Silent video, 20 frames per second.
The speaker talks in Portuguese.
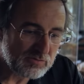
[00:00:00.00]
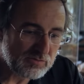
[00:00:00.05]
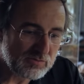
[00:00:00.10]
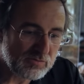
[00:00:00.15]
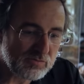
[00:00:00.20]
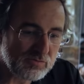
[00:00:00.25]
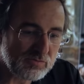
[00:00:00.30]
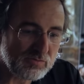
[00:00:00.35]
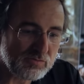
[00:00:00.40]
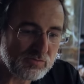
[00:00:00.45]

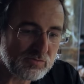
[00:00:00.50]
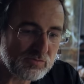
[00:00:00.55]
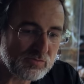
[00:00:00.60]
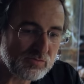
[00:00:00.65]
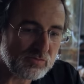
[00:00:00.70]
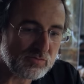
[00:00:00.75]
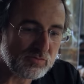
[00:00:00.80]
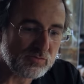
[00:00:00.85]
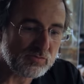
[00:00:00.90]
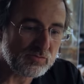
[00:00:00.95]
com
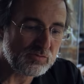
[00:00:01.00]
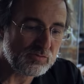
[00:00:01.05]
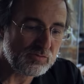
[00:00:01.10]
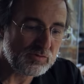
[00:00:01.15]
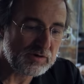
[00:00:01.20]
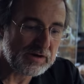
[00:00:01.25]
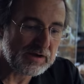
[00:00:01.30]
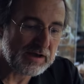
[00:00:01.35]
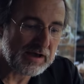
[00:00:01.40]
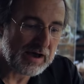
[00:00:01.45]
um
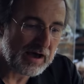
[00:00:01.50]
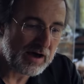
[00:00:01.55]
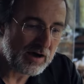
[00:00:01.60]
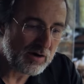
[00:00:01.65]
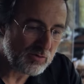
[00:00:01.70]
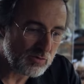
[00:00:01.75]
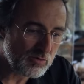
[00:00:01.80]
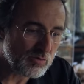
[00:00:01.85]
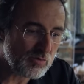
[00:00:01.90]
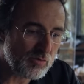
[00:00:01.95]

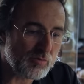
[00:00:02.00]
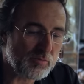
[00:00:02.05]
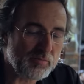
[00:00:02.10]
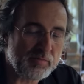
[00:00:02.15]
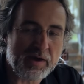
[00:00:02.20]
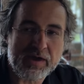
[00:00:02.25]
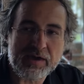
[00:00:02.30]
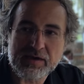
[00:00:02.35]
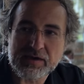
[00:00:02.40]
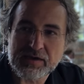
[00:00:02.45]
carro com um
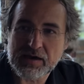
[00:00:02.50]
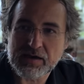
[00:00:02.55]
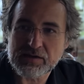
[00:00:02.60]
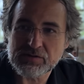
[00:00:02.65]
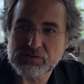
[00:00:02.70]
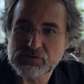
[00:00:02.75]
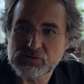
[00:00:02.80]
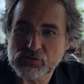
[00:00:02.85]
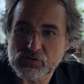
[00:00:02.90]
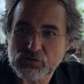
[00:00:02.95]
bem que é
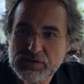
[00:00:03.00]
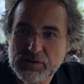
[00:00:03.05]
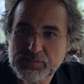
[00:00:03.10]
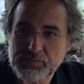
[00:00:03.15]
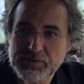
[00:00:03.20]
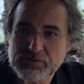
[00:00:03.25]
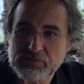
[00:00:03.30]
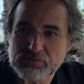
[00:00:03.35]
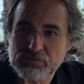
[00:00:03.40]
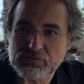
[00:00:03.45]
de outra
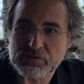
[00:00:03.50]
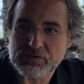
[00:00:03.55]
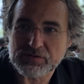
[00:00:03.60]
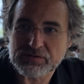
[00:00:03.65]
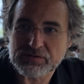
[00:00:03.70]
pessoa.